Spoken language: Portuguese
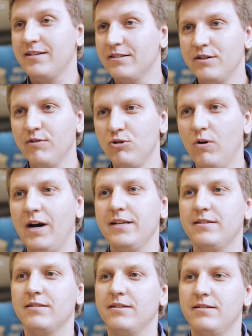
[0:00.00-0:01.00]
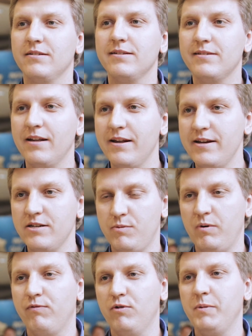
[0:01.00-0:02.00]
iniciativa do ICE está sendo excelente
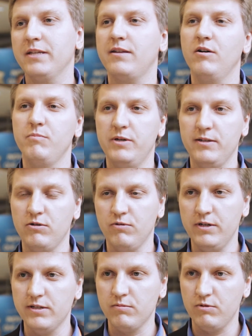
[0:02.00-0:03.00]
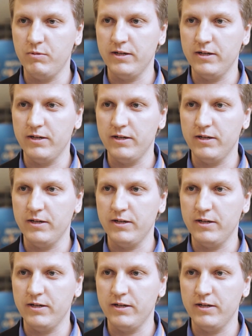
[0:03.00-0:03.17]
para fomentar o empreendedorismo no